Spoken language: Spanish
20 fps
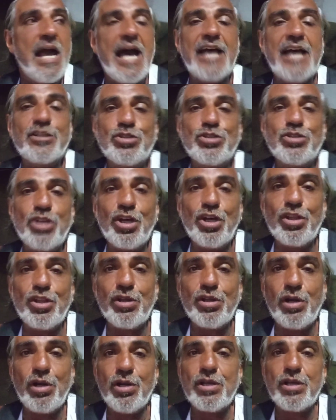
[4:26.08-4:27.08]
a
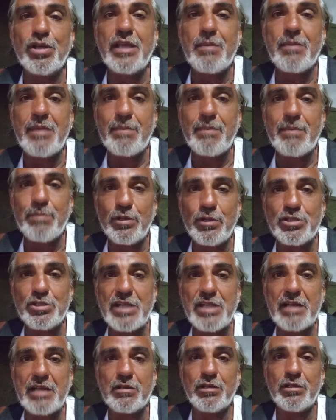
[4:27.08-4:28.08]
todos los que me
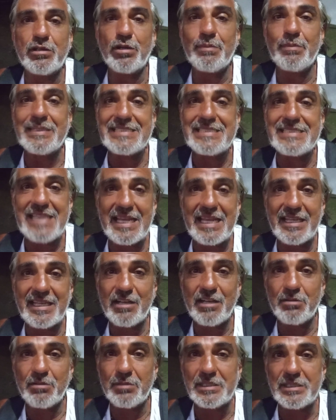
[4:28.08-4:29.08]
apoyan con los
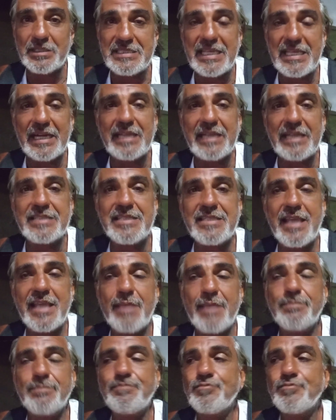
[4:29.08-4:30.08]
mensajes, como decía
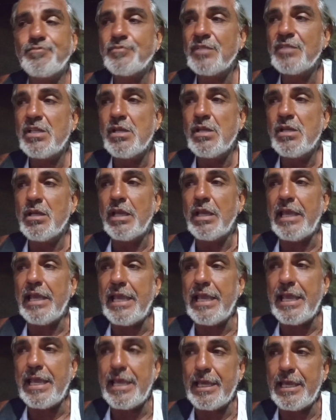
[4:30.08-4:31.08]
recién.
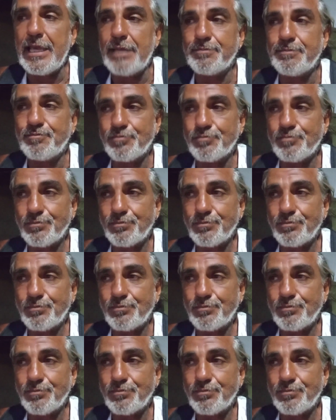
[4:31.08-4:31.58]
Eh,